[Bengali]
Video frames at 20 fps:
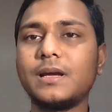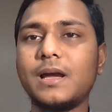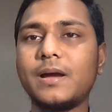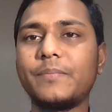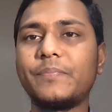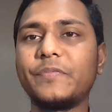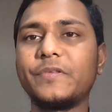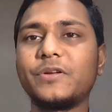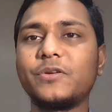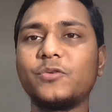
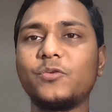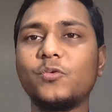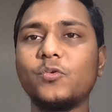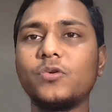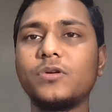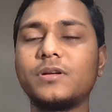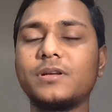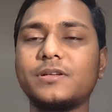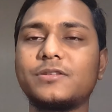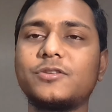আপনার
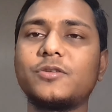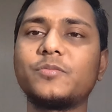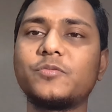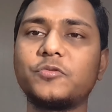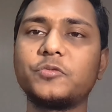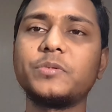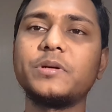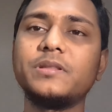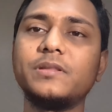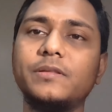গোলটা
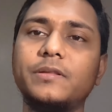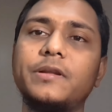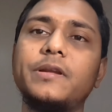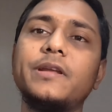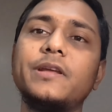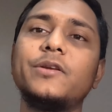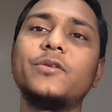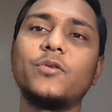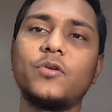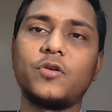সবসময়
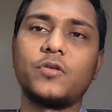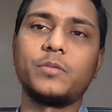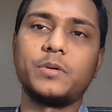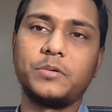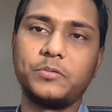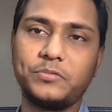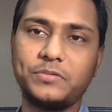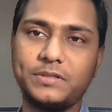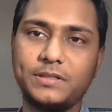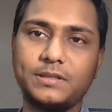দৃঢ় হওয়া
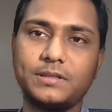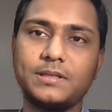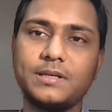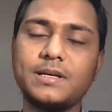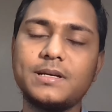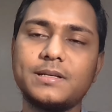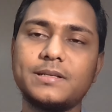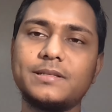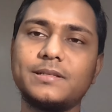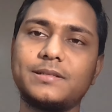উচিত
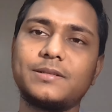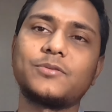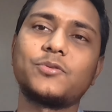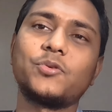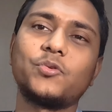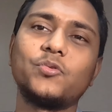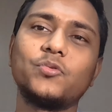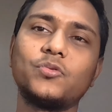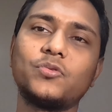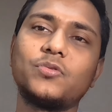হ্যাঁ যেটা
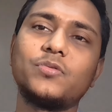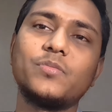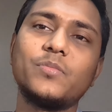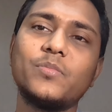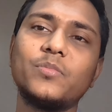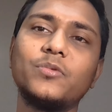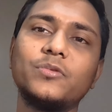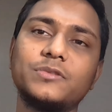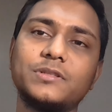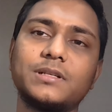কখনো
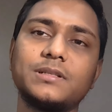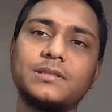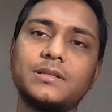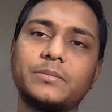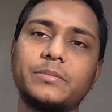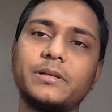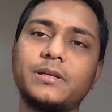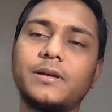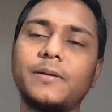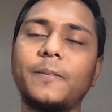মোছা
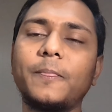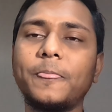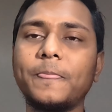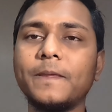যাবে না